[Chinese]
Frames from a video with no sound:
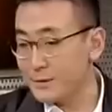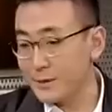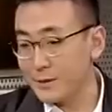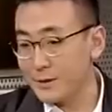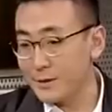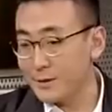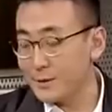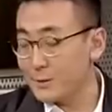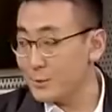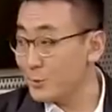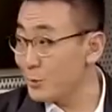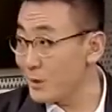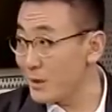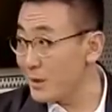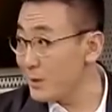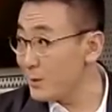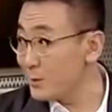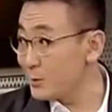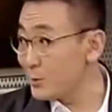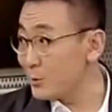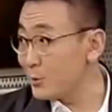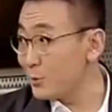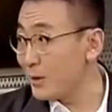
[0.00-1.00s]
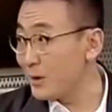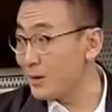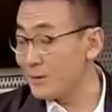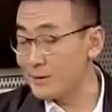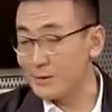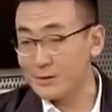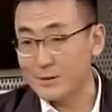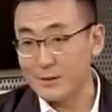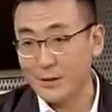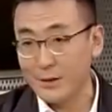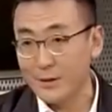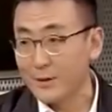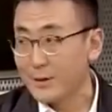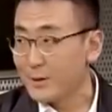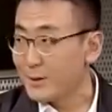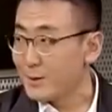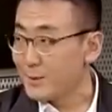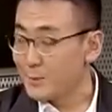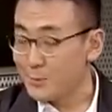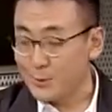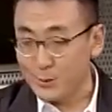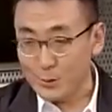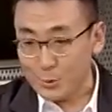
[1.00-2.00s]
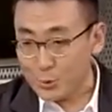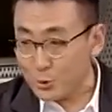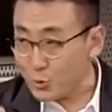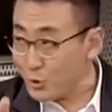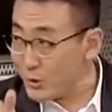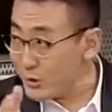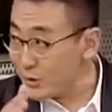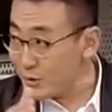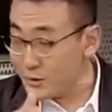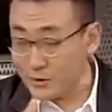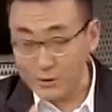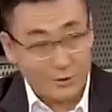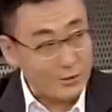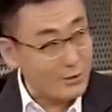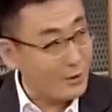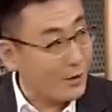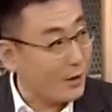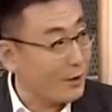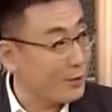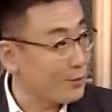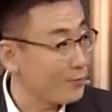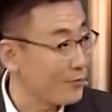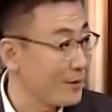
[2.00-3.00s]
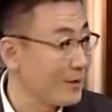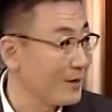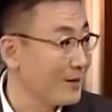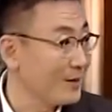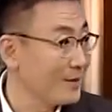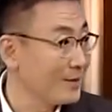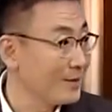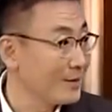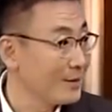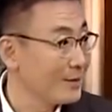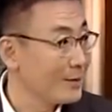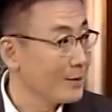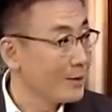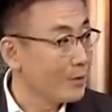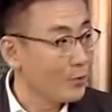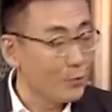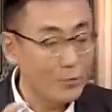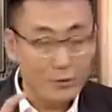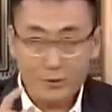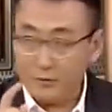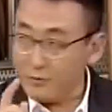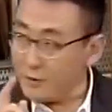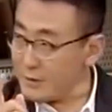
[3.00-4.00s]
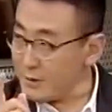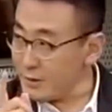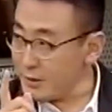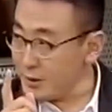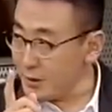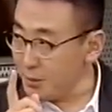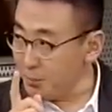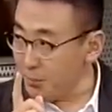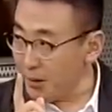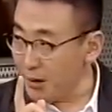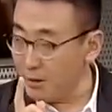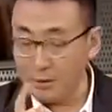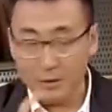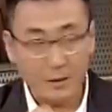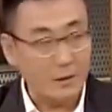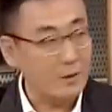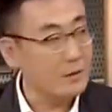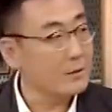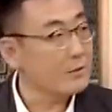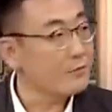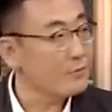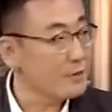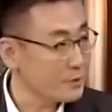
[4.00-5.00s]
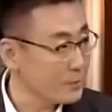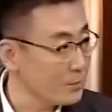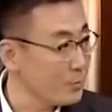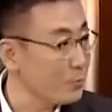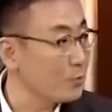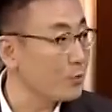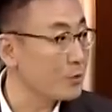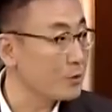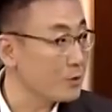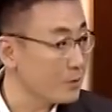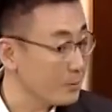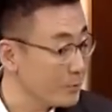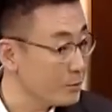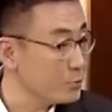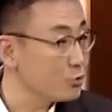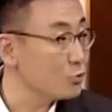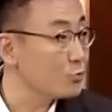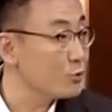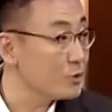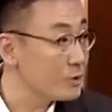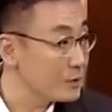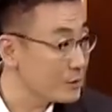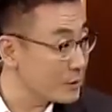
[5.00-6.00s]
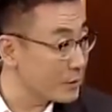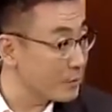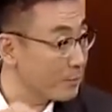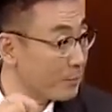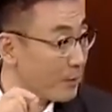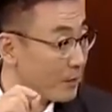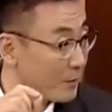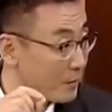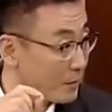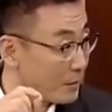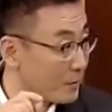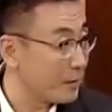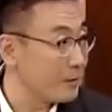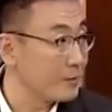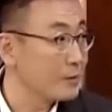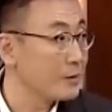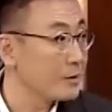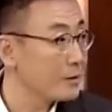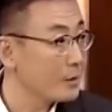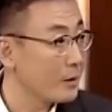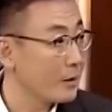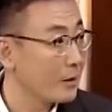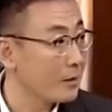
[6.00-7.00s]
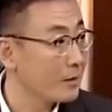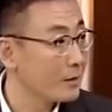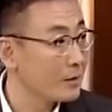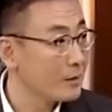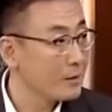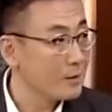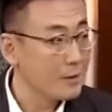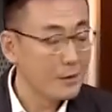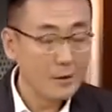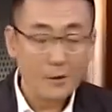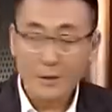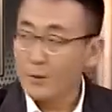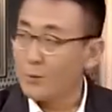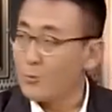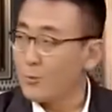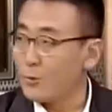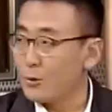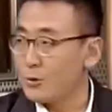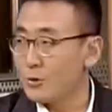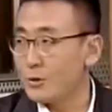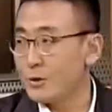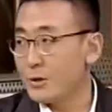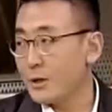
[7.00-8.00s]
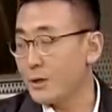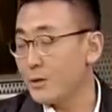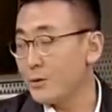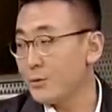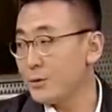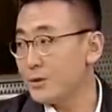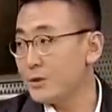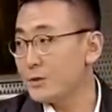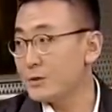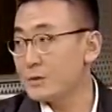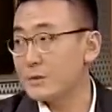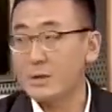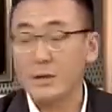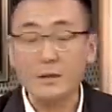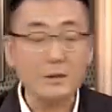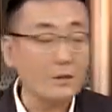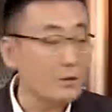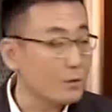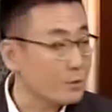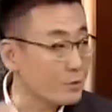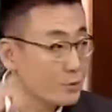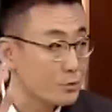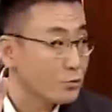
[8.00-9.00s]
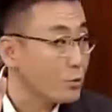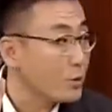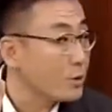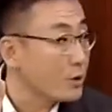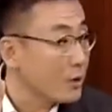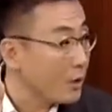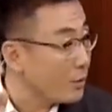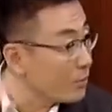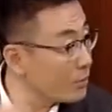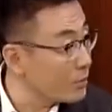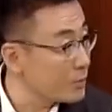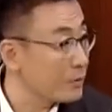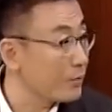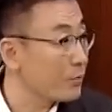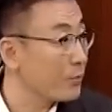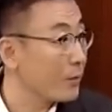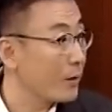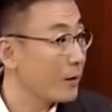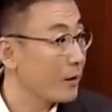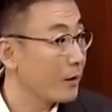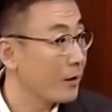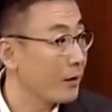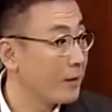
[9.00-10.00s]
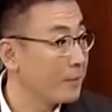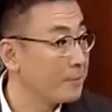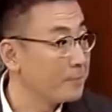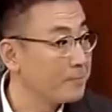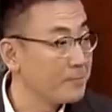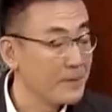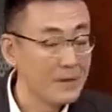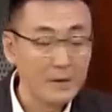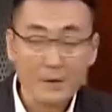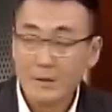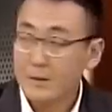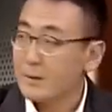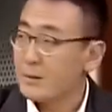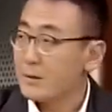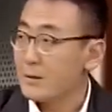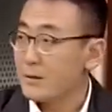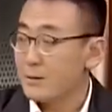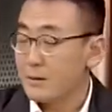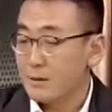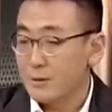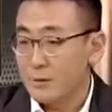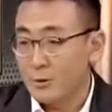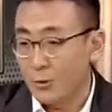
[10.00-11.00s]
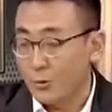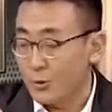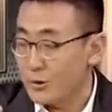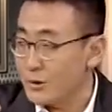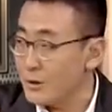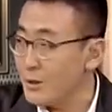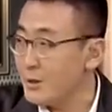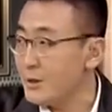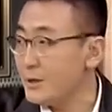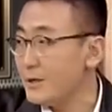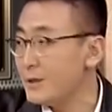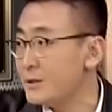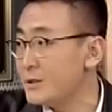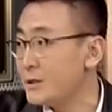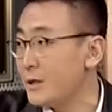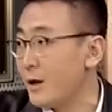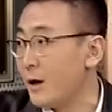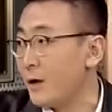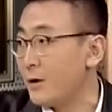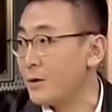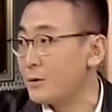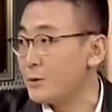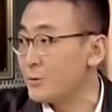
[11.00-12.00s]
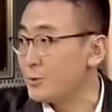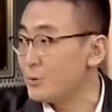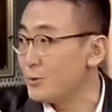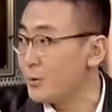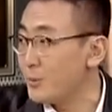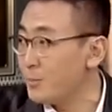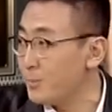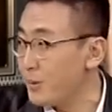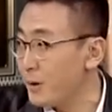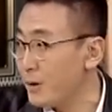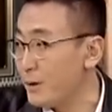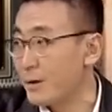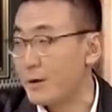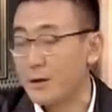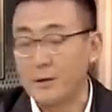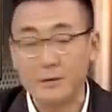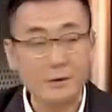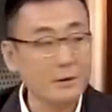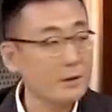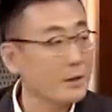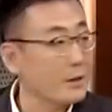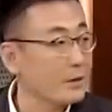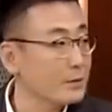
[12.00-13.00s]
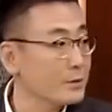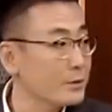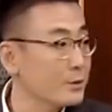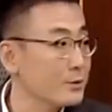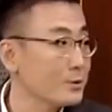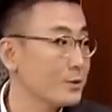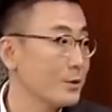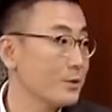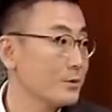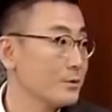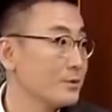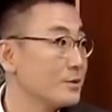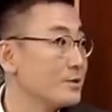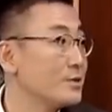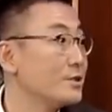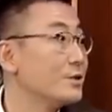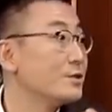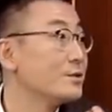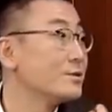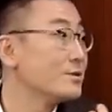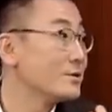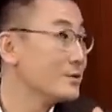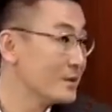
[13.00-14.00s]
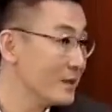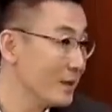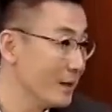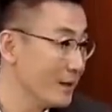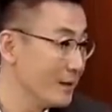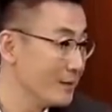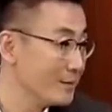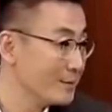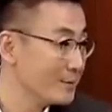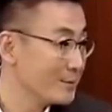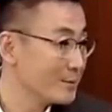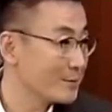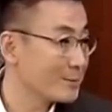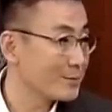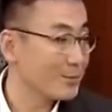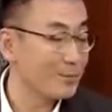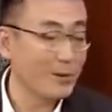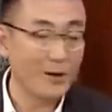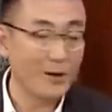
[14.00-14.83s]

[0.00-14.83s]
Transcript: 这个周恩来有句话，就讲。就是顺势而为，哎，对，我就发现这个捧哏的，为什么我特别注意这个捧哏的呢？我觉得很有意思。咱要是说高了的话，哈，有些人讲就说捧哏的，这叫自轻自贱，是